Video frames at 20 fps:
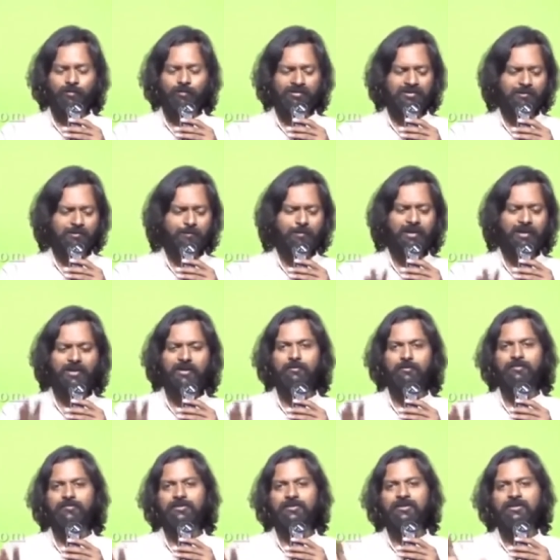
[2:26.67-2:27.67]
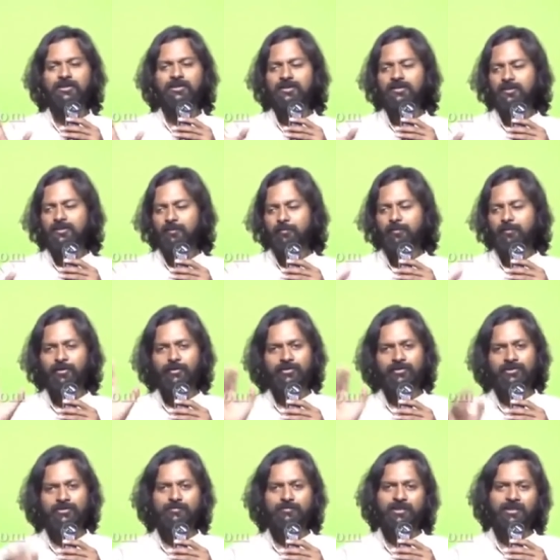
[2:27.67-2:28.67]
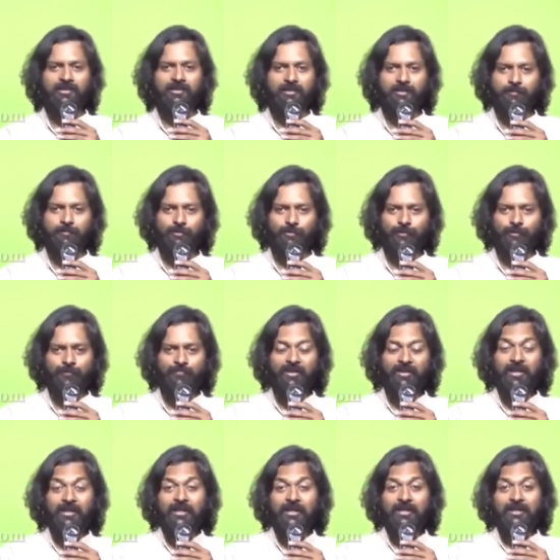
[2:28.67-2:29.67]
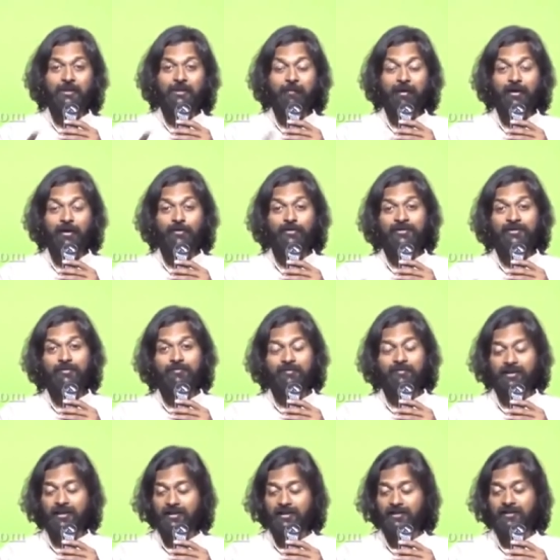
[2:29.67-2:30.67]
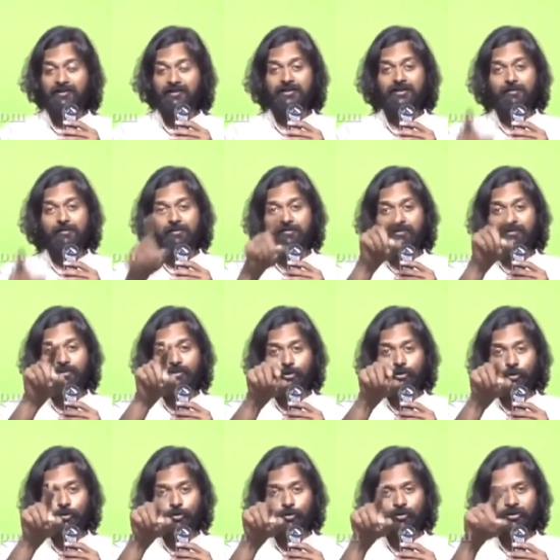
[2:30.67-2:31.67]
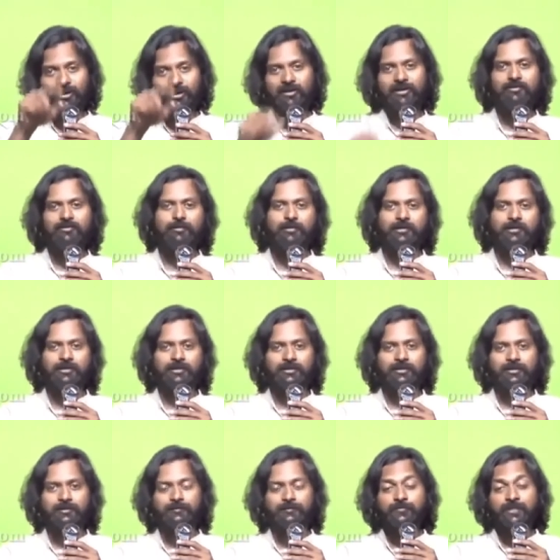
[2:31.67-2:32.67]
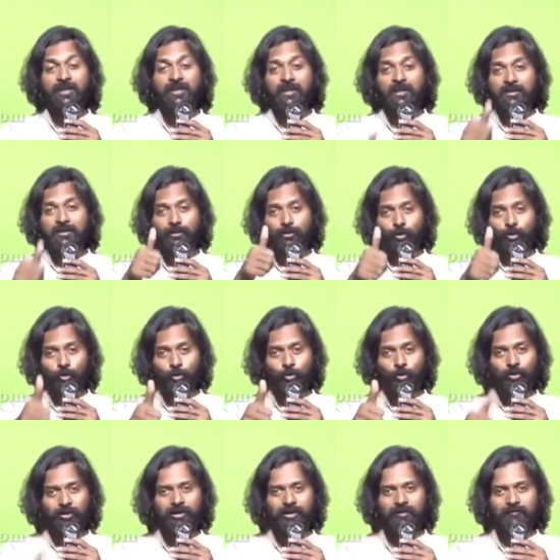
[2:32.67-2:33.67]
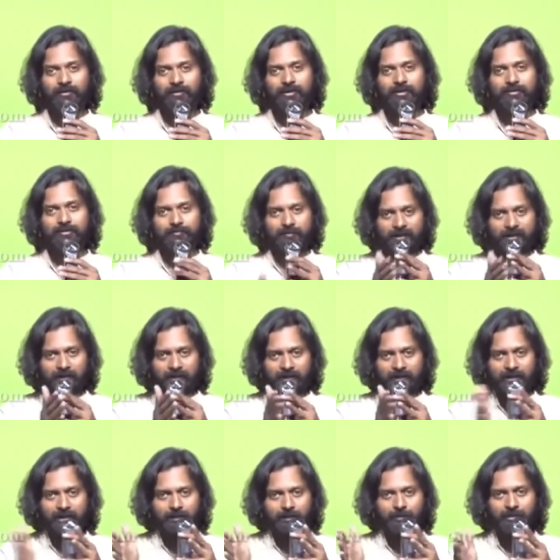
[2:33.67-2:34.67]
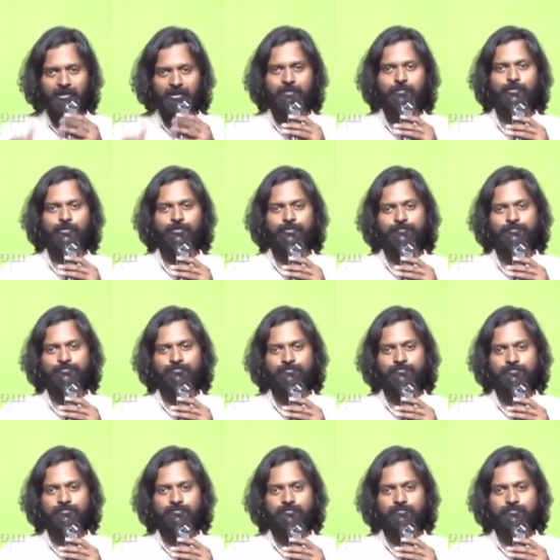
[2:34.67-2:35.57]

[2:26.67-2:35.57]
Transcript: ரொம்ப சிம்பிளாக நம்ம வந்து பயோ என்சைம் தயாரிக்க போகிறோம் இந்த பயோ என்சைம் தயாரிக்கிறதுக்கு நமக்கு வந்து தொண்ணூறு நாள் தேவைப்படுறதுங்க இந்த தொண்ணூறு நாள் வந்து ரெண்டாக பிரிக்க போகிறோம்